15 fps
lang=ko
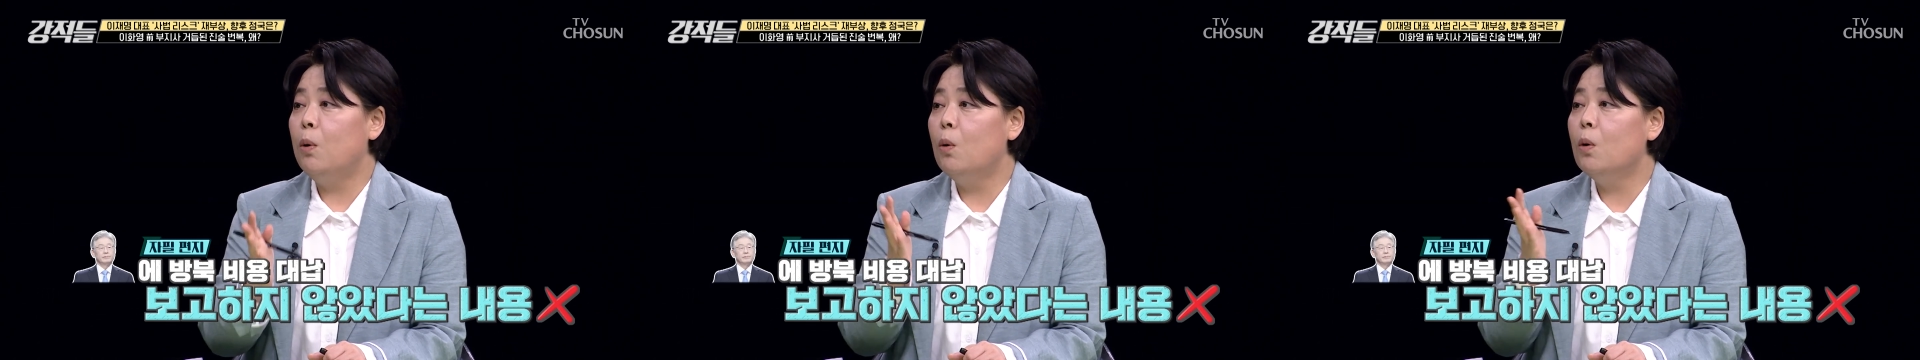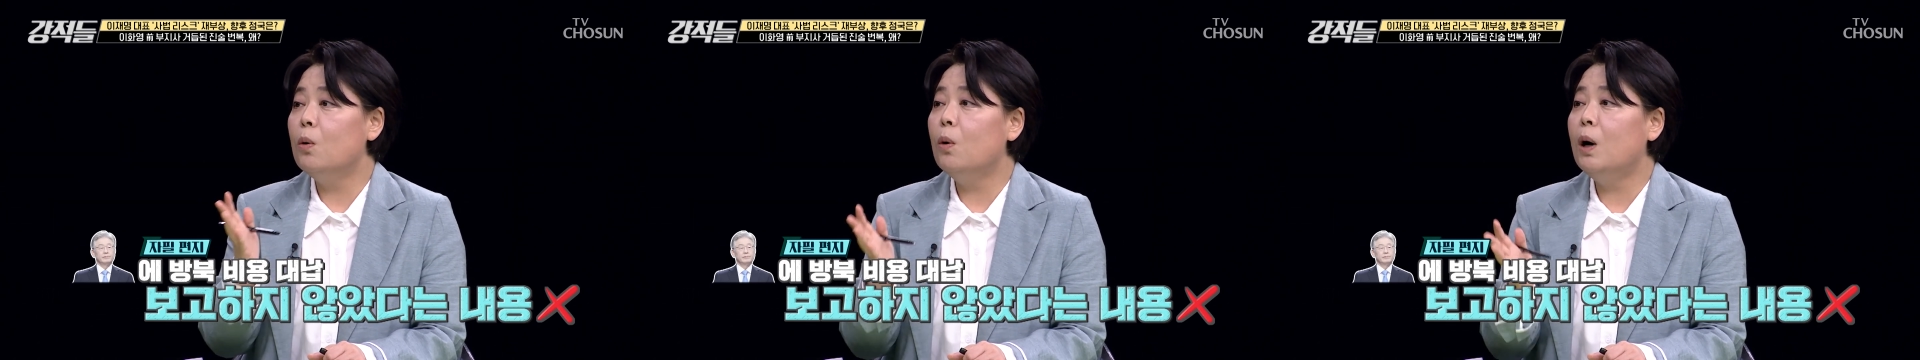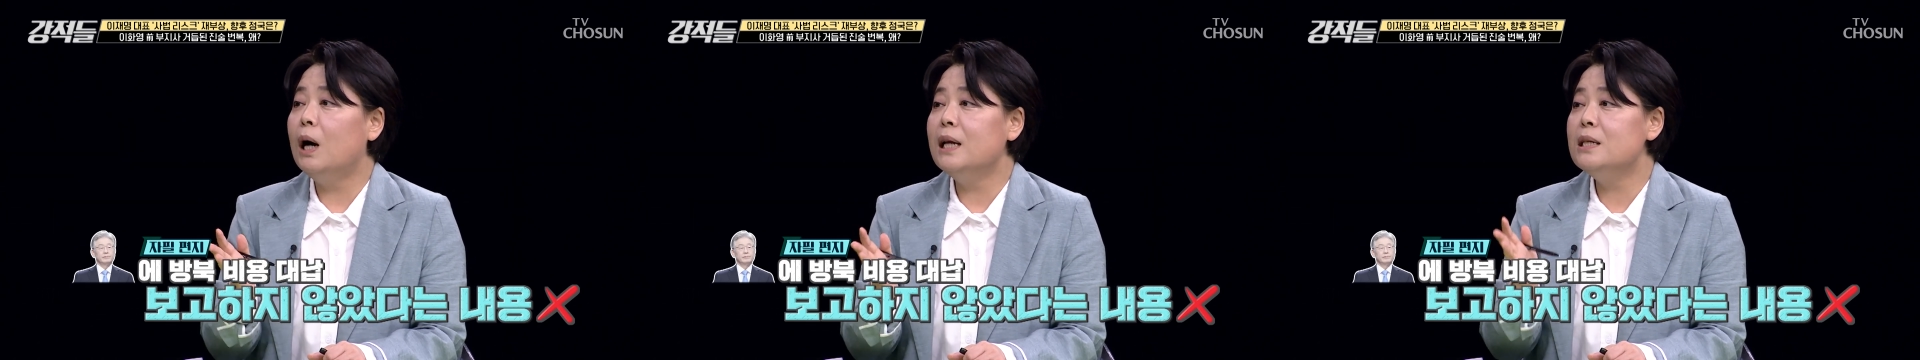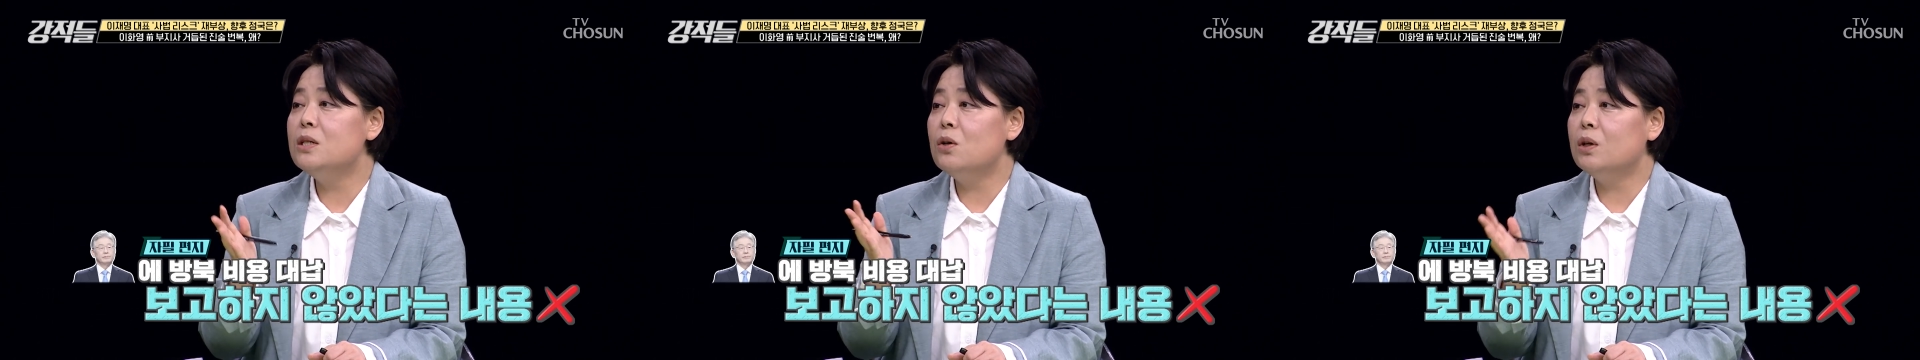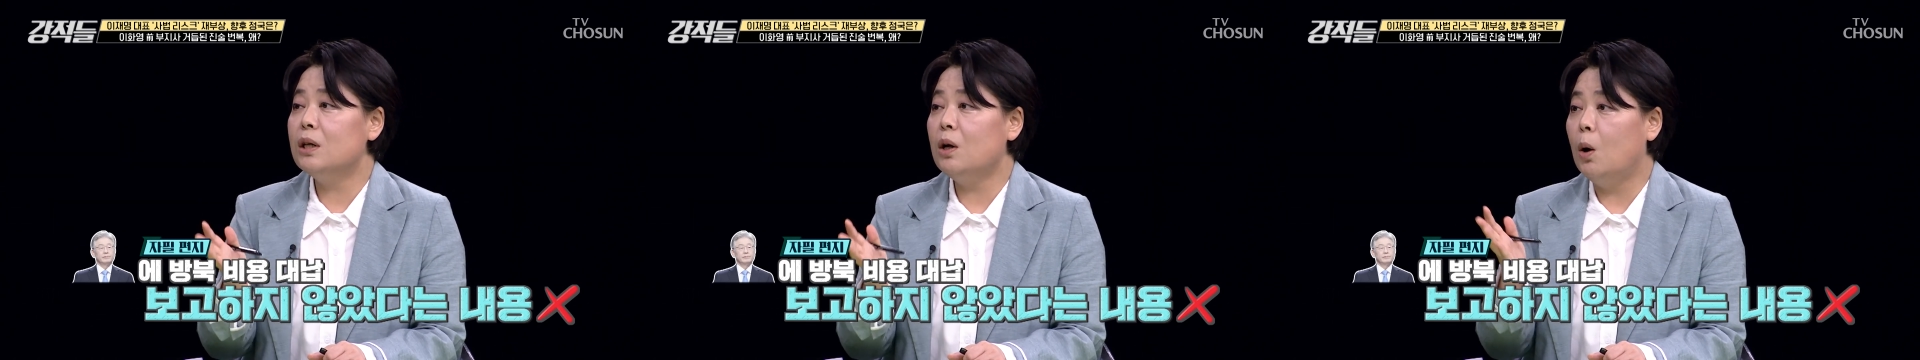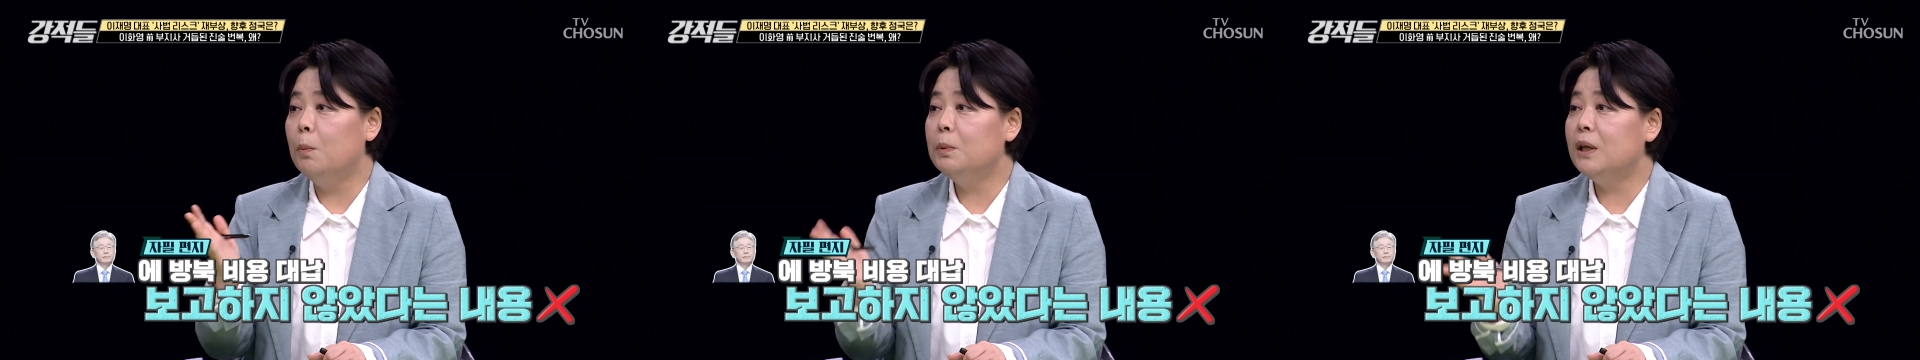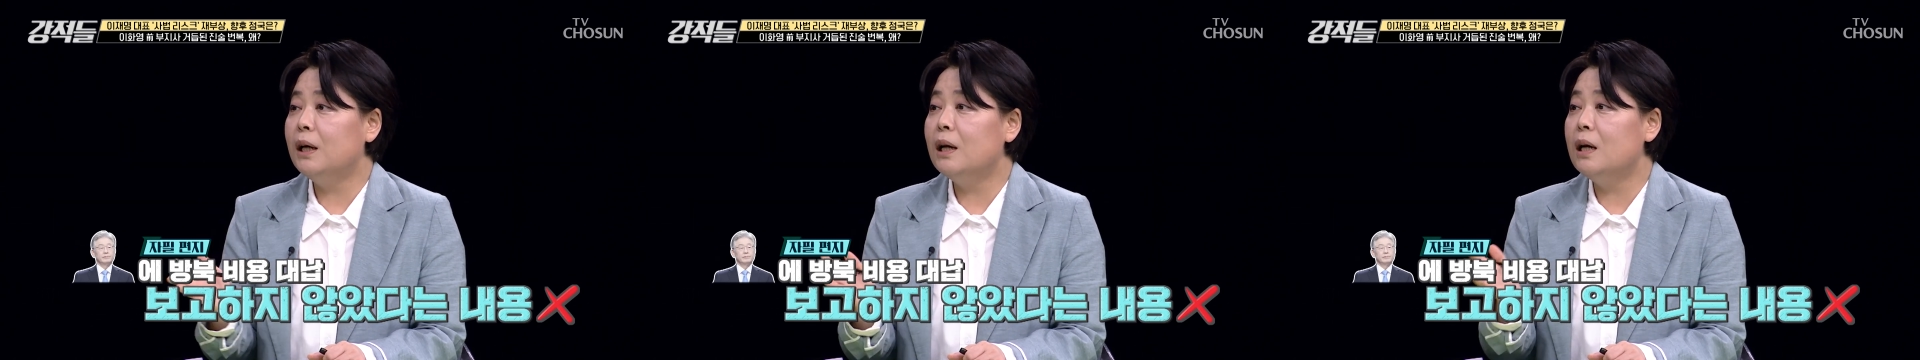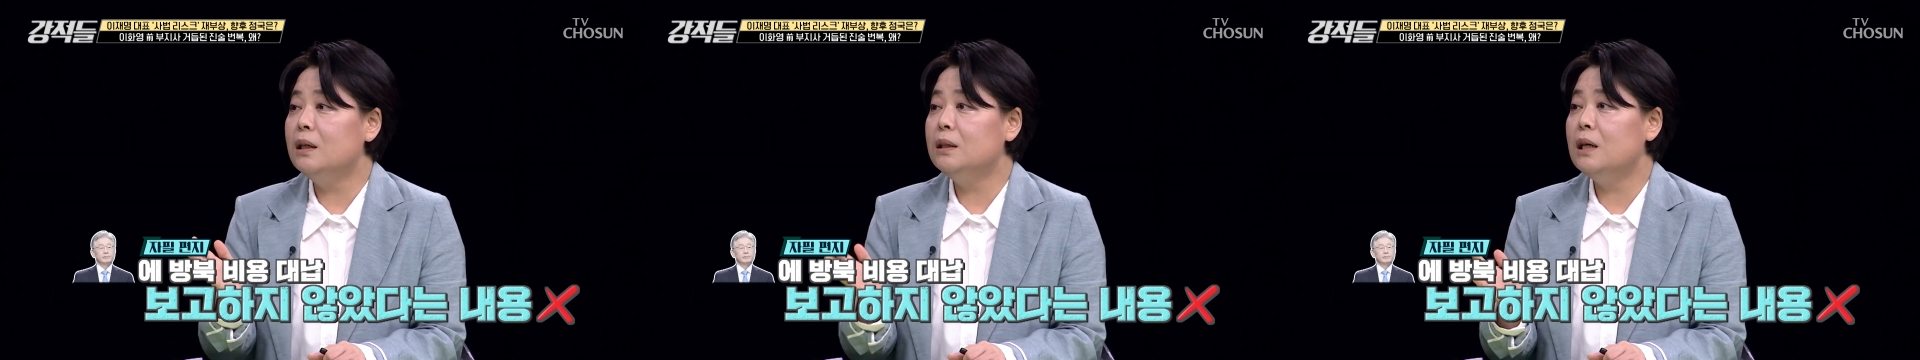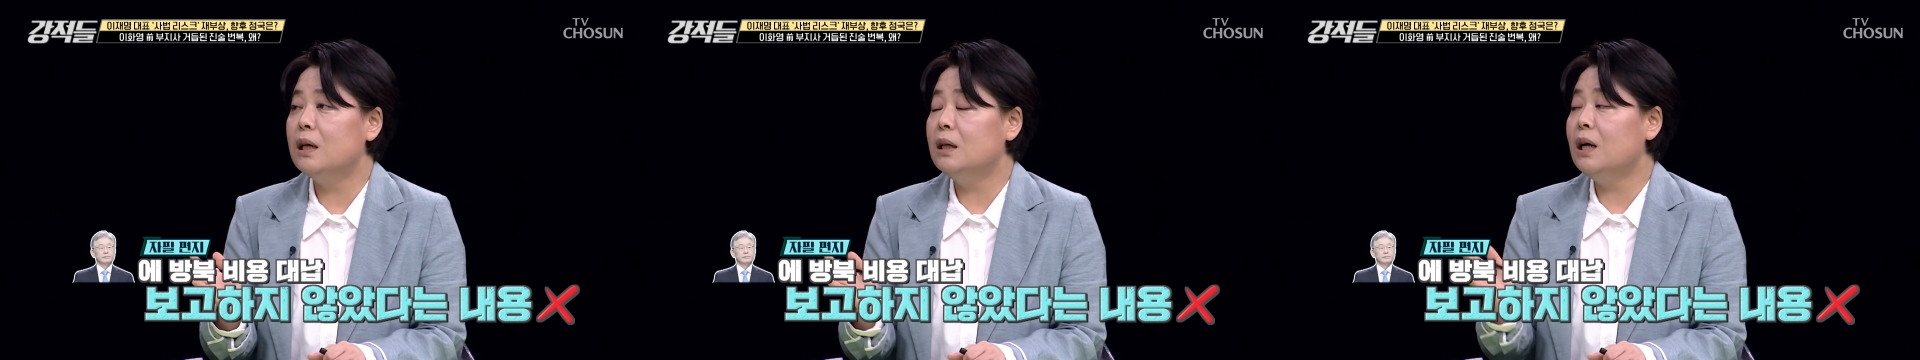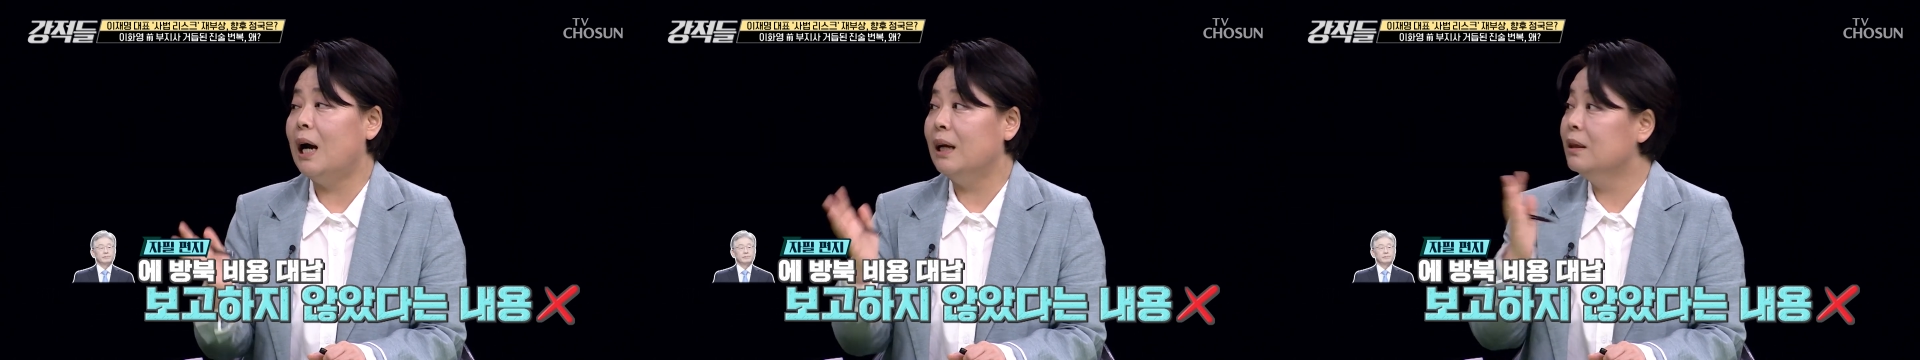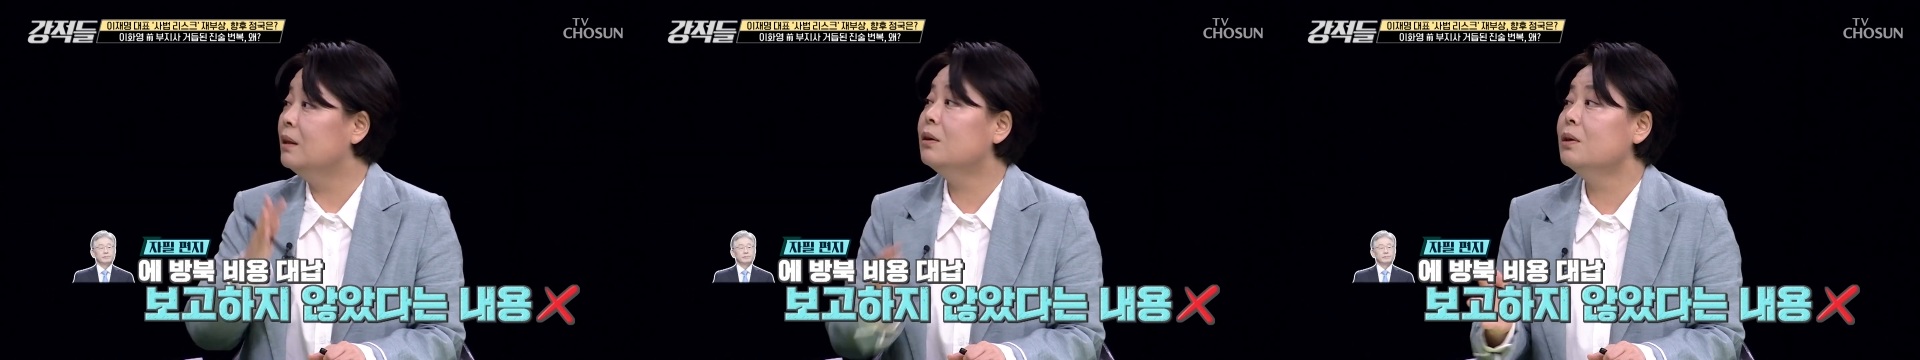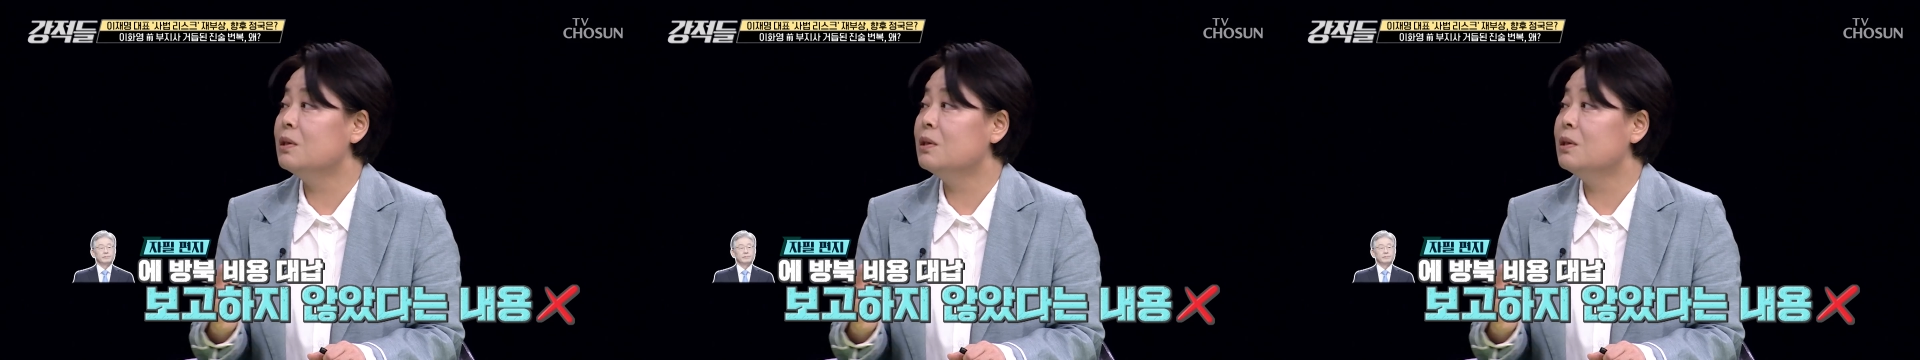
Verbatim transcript: 보고한 적이 없다라는 얘기는 안 들어